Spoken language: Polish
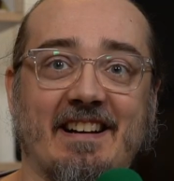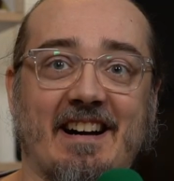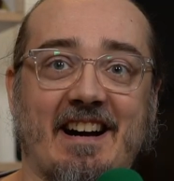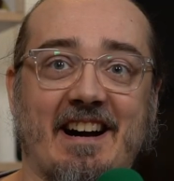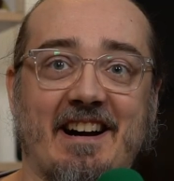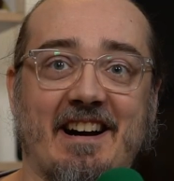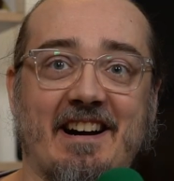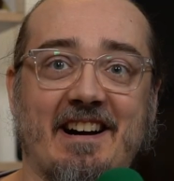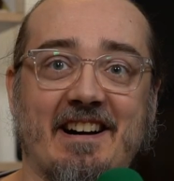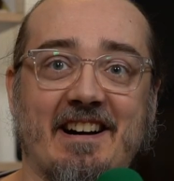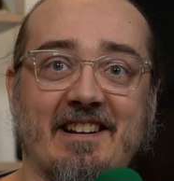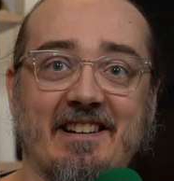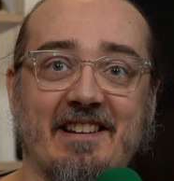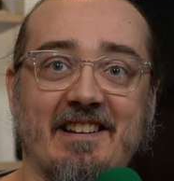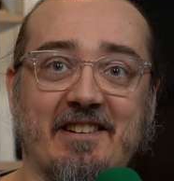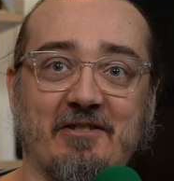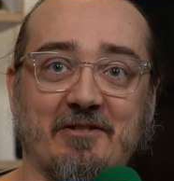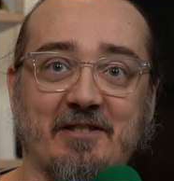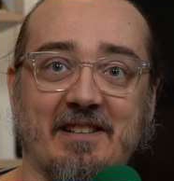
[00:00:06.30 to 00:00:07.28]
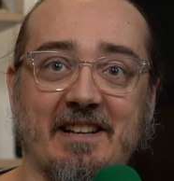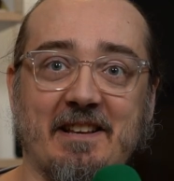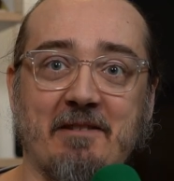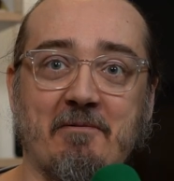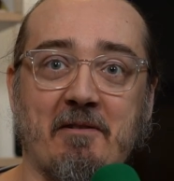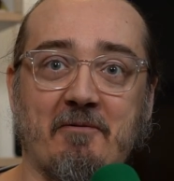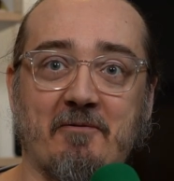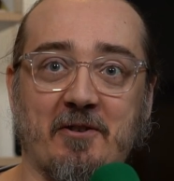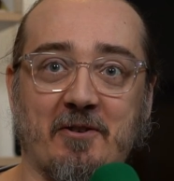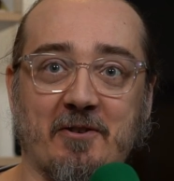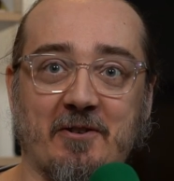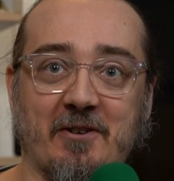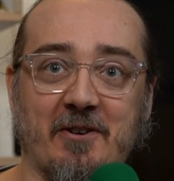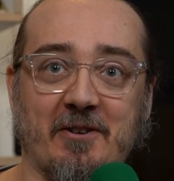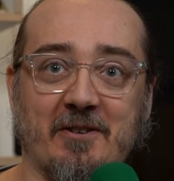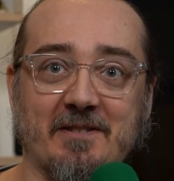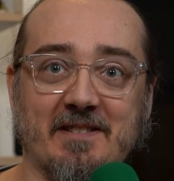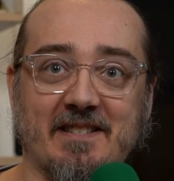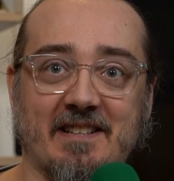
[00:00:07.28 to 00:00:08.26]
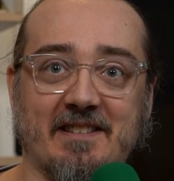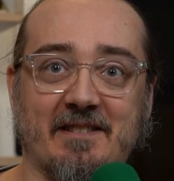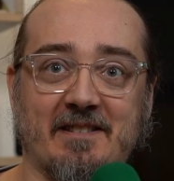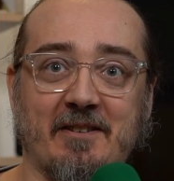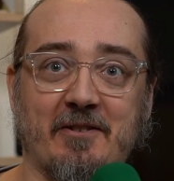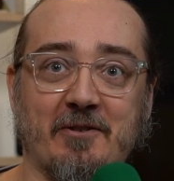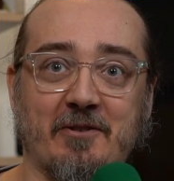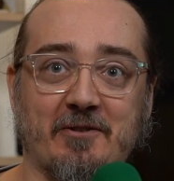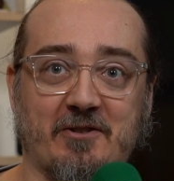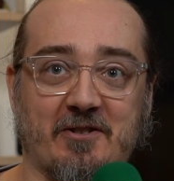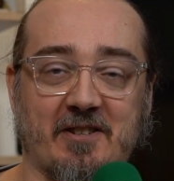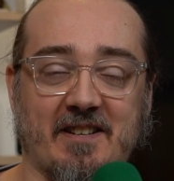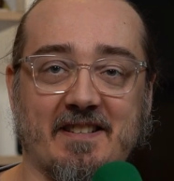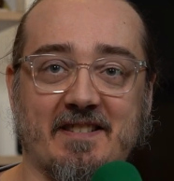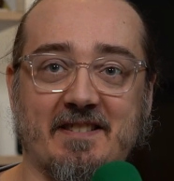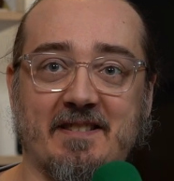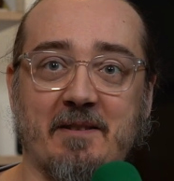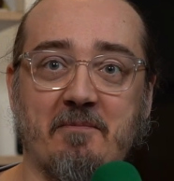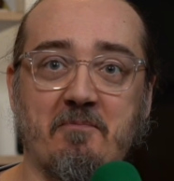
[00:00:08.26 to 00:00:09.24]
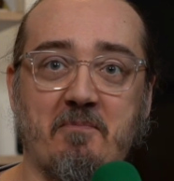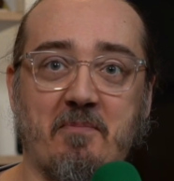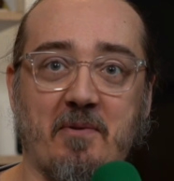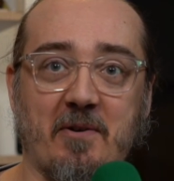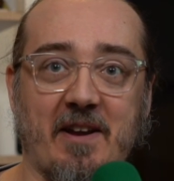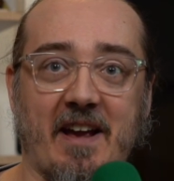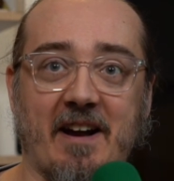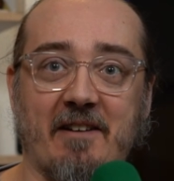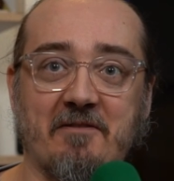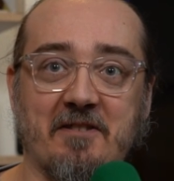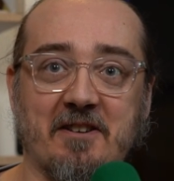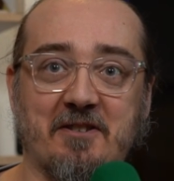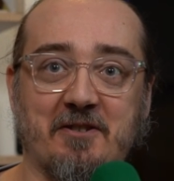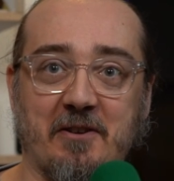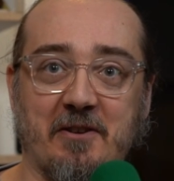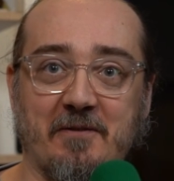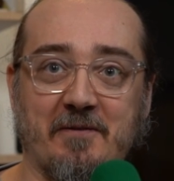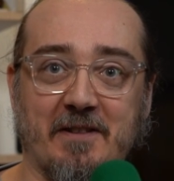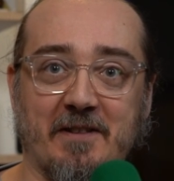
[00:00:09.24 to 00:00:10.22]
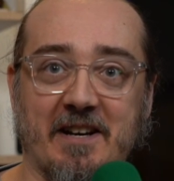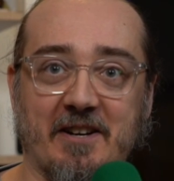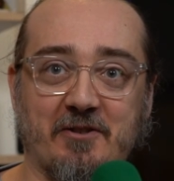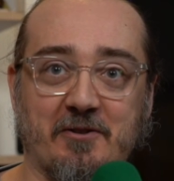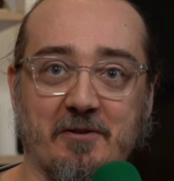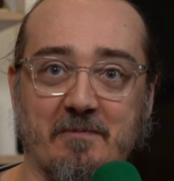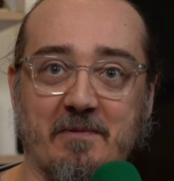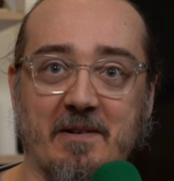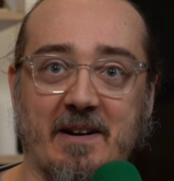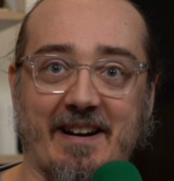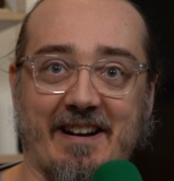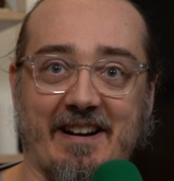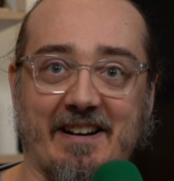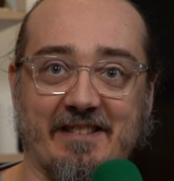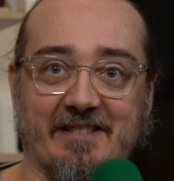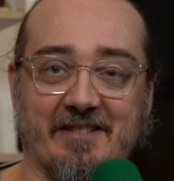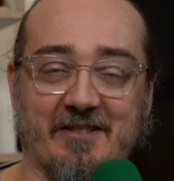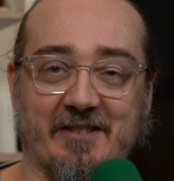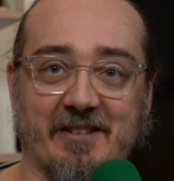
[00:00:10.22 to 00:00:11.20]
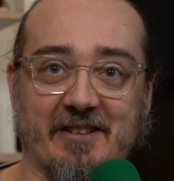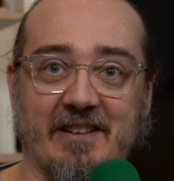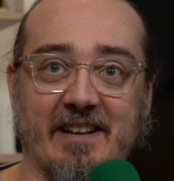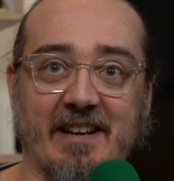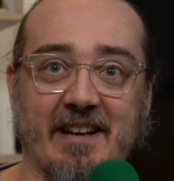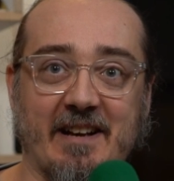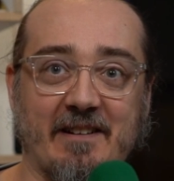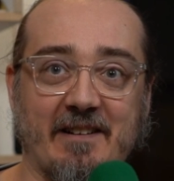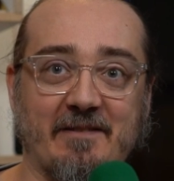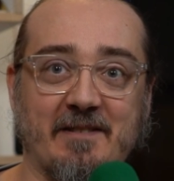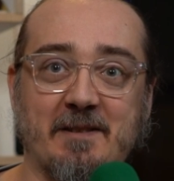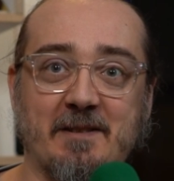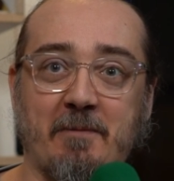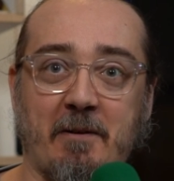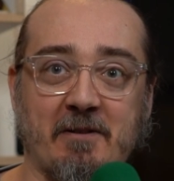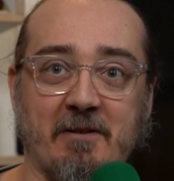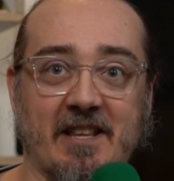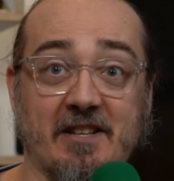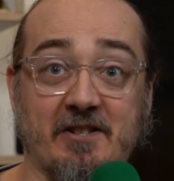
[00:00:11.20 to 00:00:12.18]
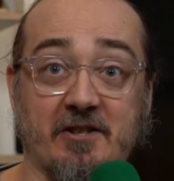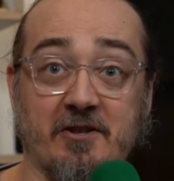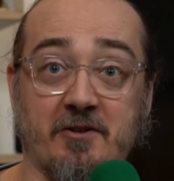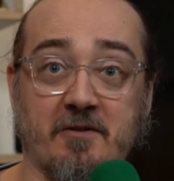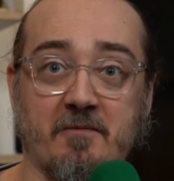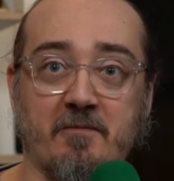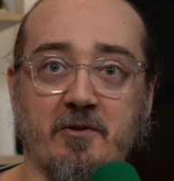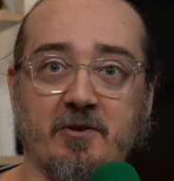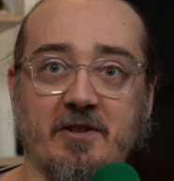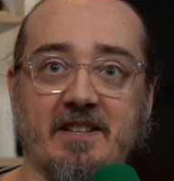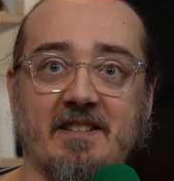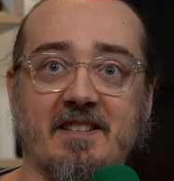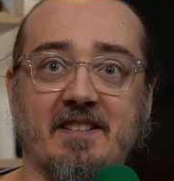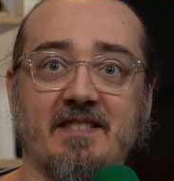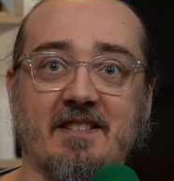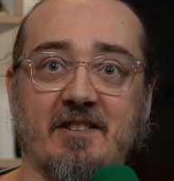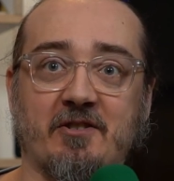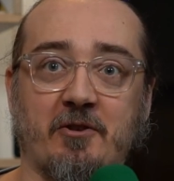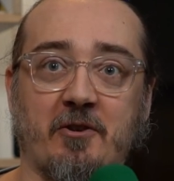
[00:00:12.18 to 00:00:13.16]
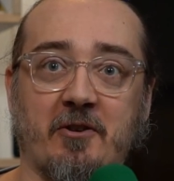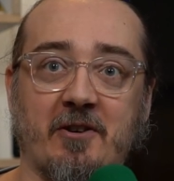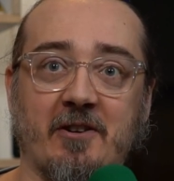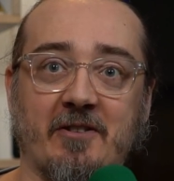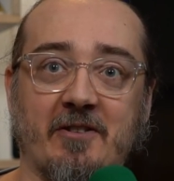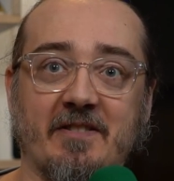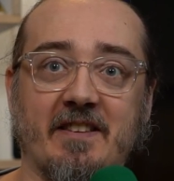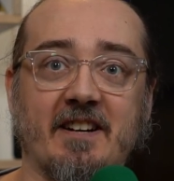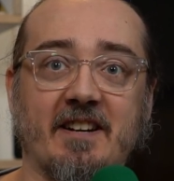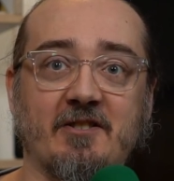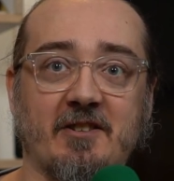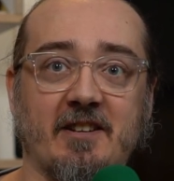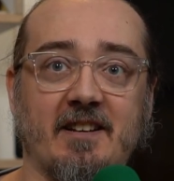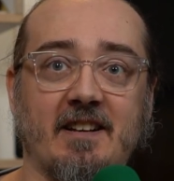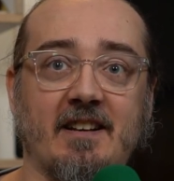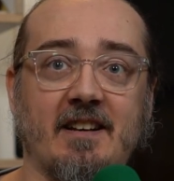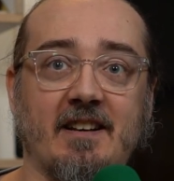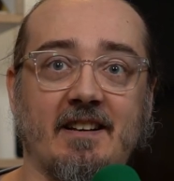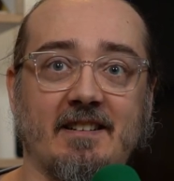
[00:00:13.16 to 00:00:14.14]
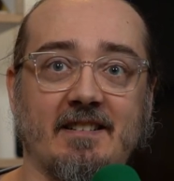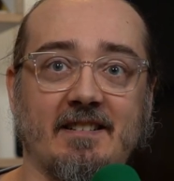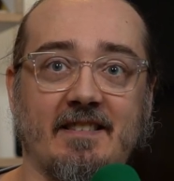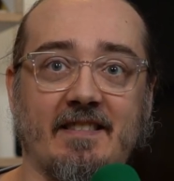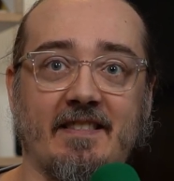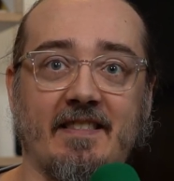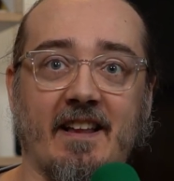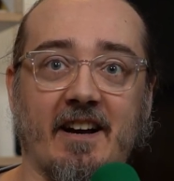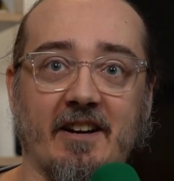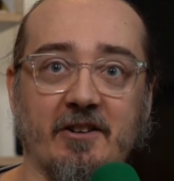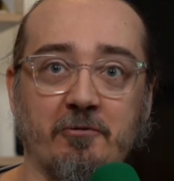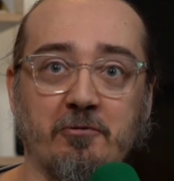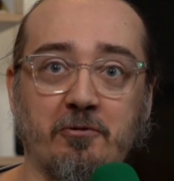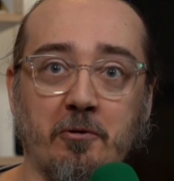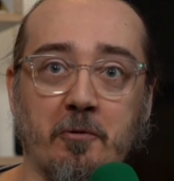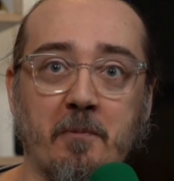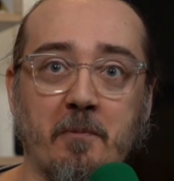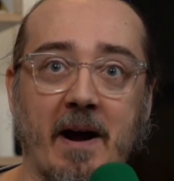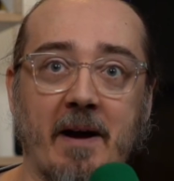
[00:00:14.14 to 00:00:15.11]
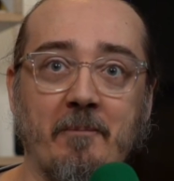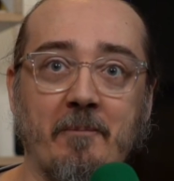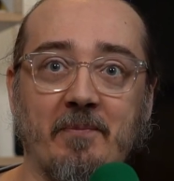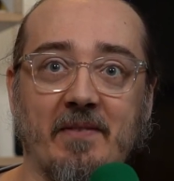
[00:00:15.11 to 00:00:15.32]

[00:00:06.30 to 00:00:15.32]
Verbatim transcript: ale kotka nie ma w logo, za to czasem pojawia się w naszym kadrze. Więc pamiętajcie, że można nas też oglądać na YouTube.